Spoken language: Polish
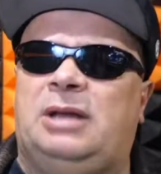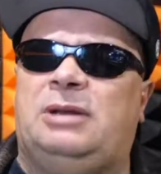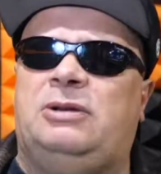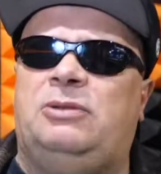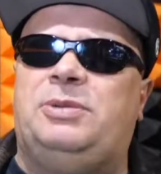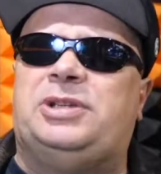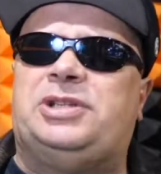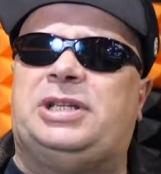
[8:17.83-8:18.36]

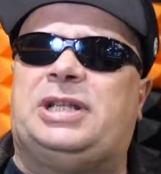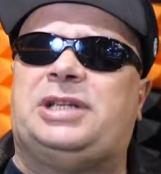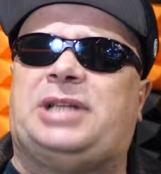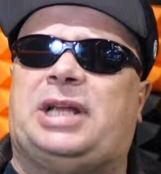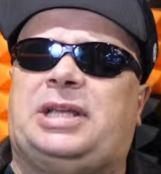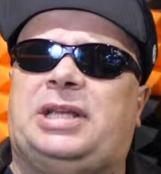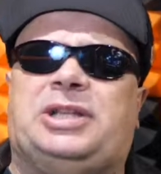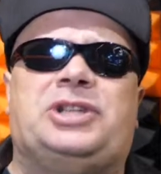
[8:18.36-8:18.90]
lubi czytać
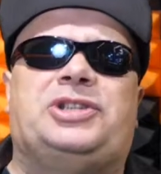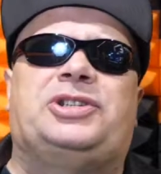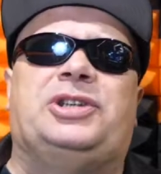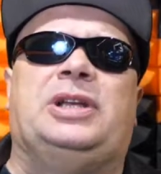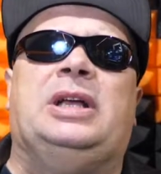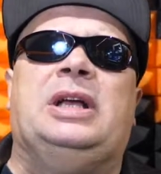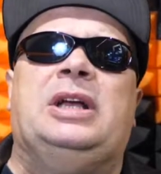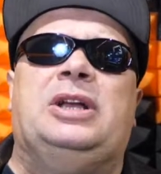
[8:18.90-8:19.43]
takie też,
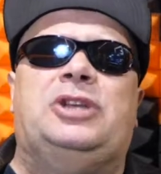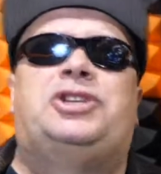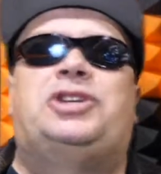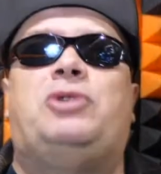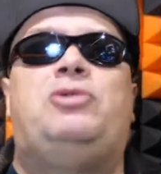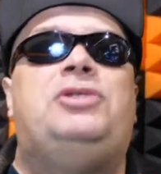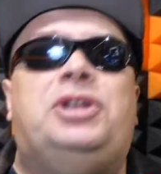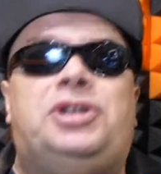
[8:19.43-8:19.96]
e,
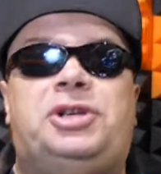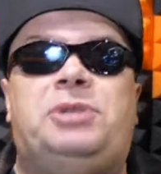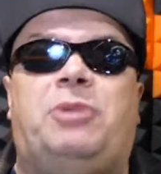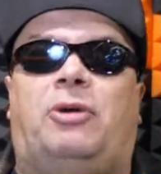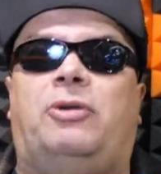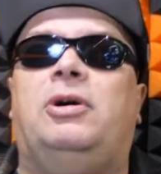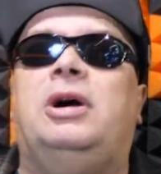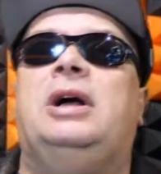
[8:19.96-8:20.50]
szczególnie
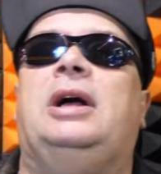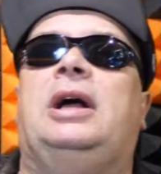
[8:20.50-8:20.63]
zimą,